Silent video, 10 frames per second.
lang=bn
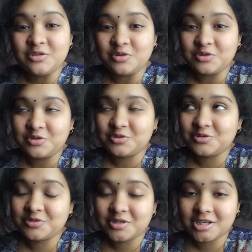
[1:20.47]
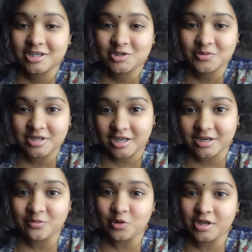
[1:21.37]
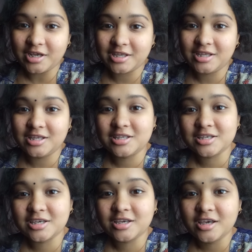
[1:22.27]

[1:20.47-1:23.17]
তো তোমাদেরকে এটা বলে রাখি যে